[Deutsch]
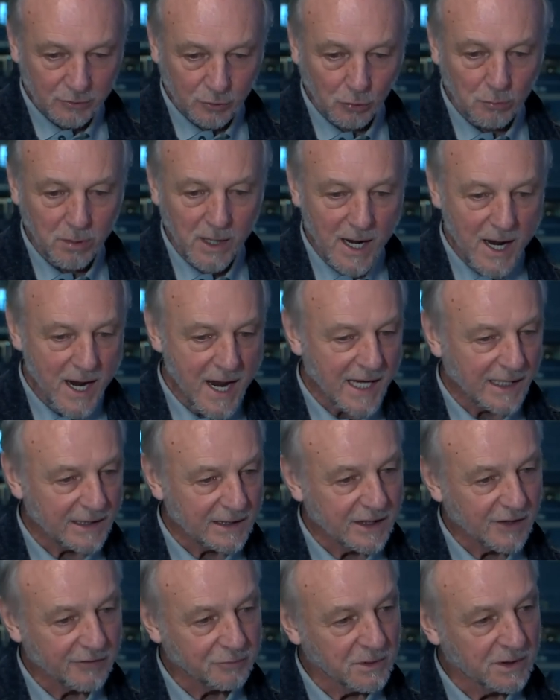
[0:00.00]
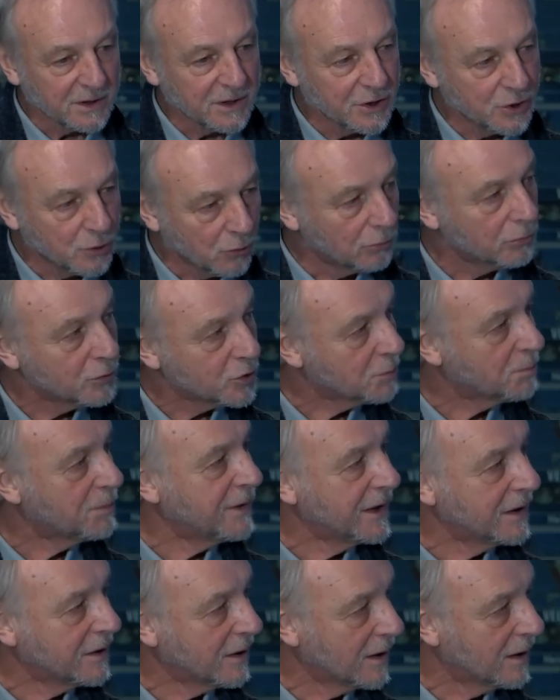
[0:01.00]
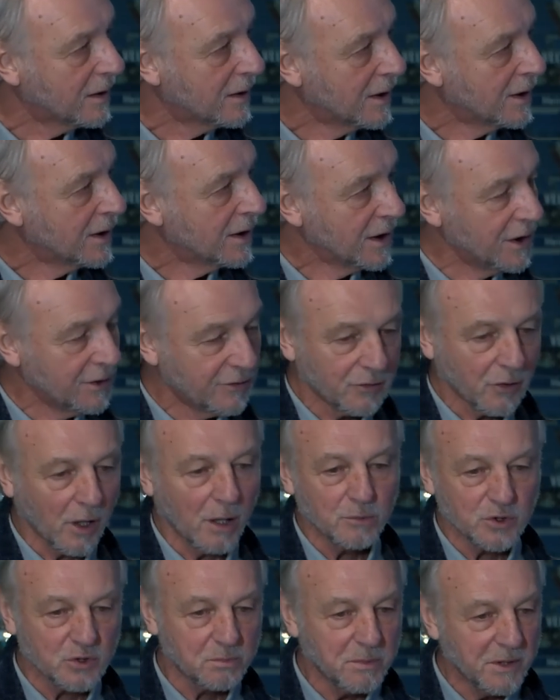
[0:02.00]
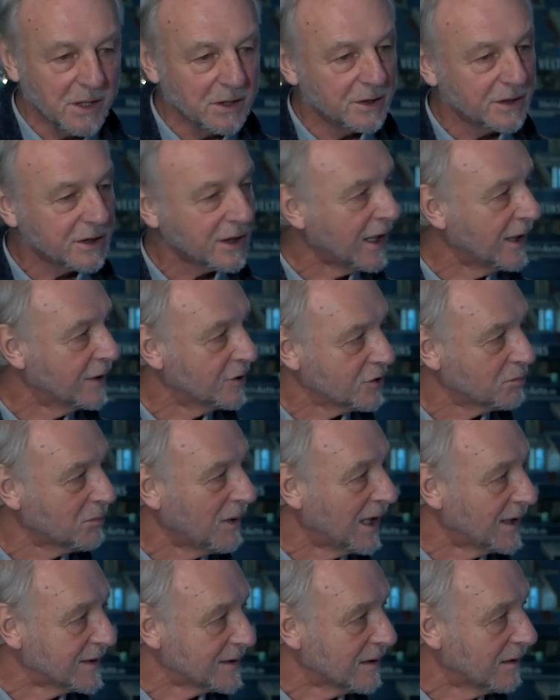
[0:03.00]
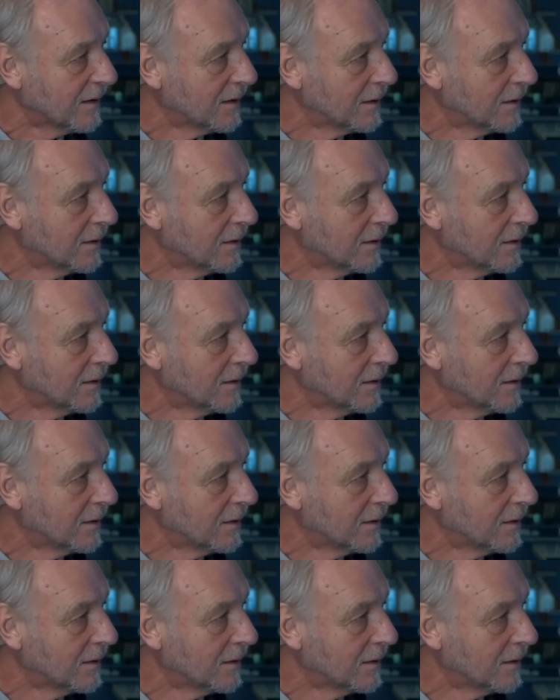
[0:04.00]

darüber ärgere, dass man die Jungspieler in so einem Spiel nicht reinschmeißen.